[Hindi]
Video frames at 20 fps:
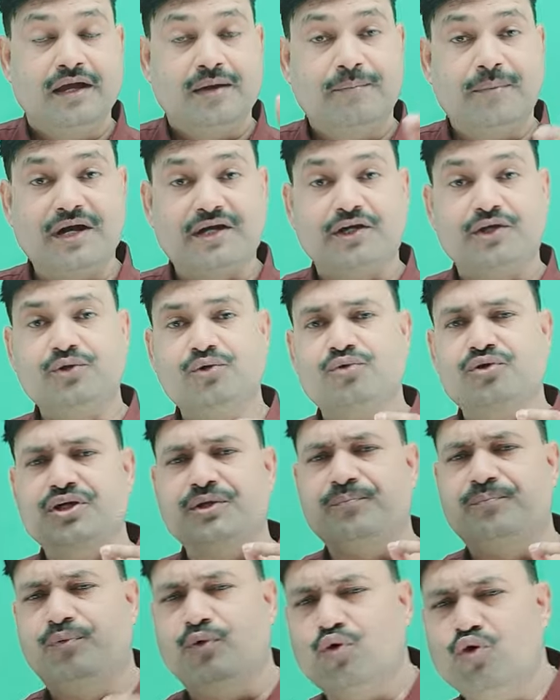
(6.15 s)
बकरियों की
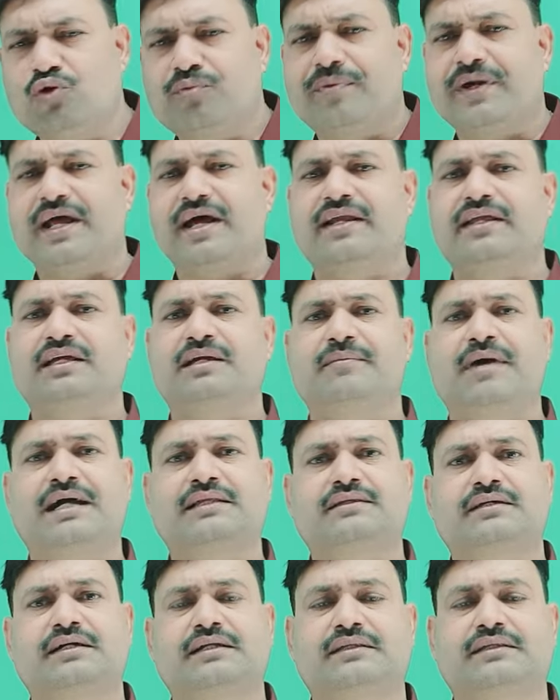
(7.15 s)
भूख बढ़ाने की
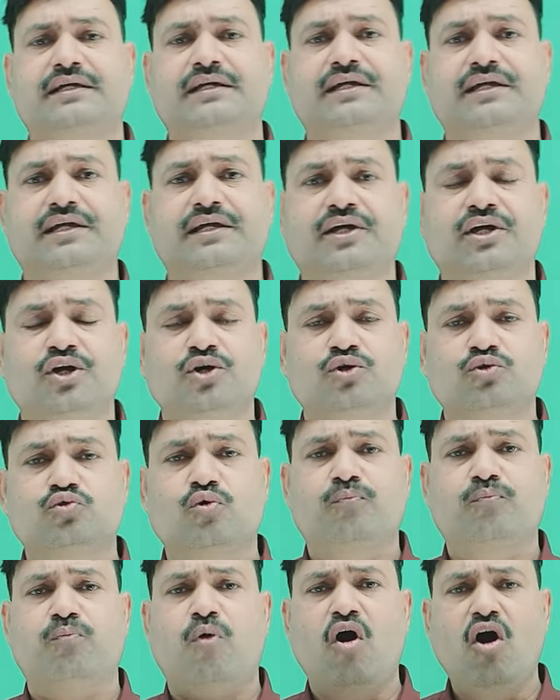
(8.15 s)
बात करते हैं तो
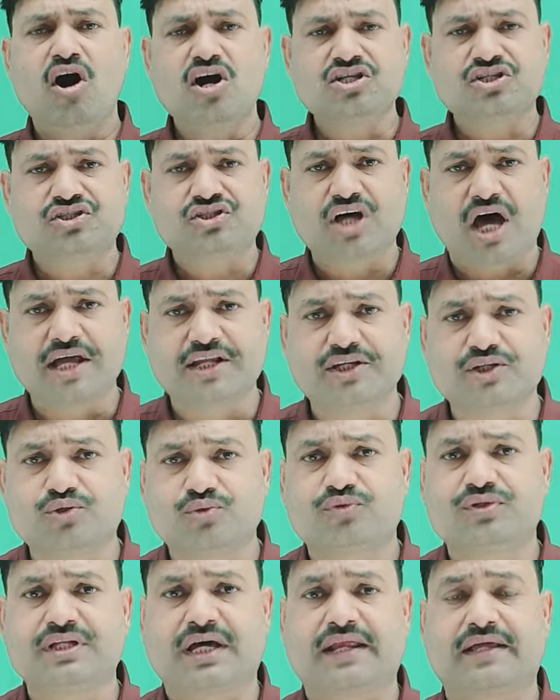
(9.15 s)
बहुत सारी
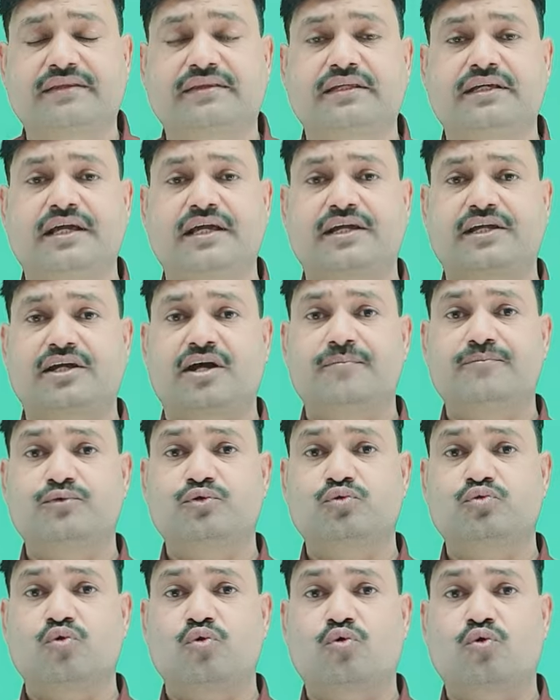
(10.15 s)
दुविधा रहती है कि हम
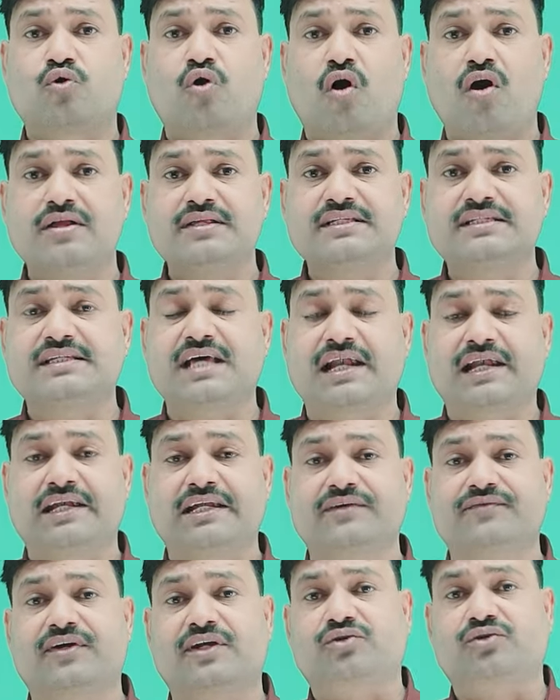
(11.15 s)
उनको कौन सा
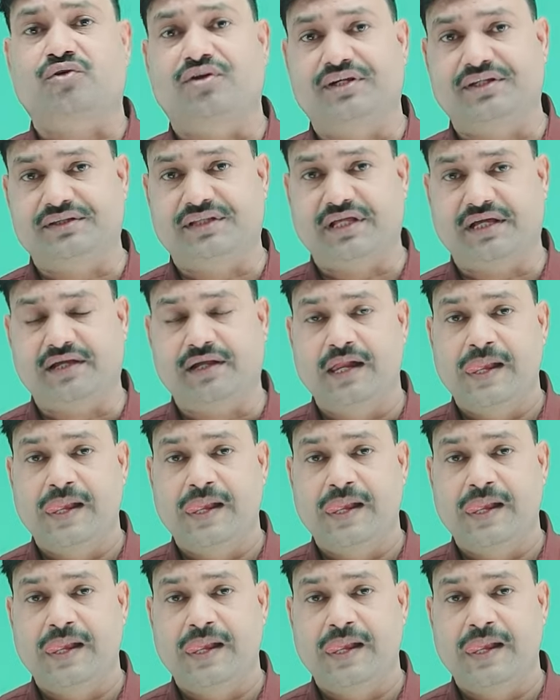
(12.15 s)
लीवर टॉनिक दें